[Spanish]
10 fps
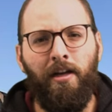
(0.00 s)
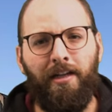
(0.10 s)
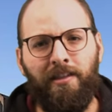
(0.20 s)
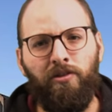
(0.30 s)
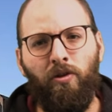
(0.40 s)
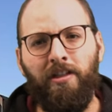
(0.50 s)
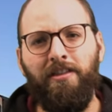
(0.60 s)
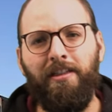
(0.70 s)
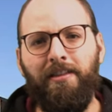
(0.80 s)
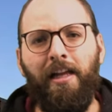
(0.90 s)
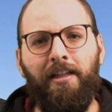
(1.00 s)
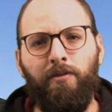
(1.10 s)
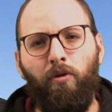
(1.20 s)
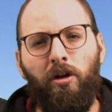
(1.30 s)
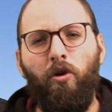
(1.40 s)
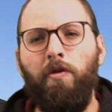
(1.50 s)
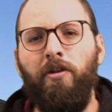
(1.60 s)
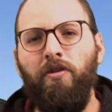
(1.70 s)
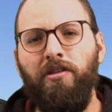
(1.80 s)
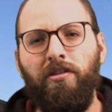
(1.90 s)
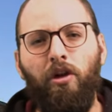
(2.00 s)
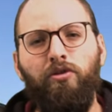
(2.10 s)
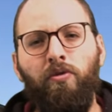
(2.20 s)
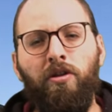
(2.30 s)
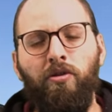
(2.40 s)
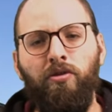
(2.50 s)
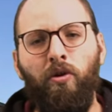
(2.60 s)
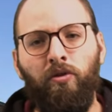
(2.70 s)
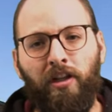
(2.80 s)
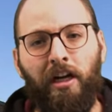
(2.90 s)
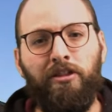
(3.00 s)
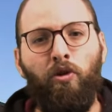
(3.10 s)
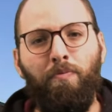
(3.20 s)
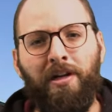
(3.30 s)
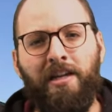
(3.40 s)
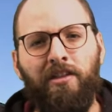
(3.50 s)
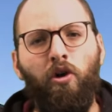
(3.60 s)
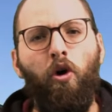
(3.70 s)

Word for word: Las sanciones dictadas por el gobierno de Estados Unidos contra las compañías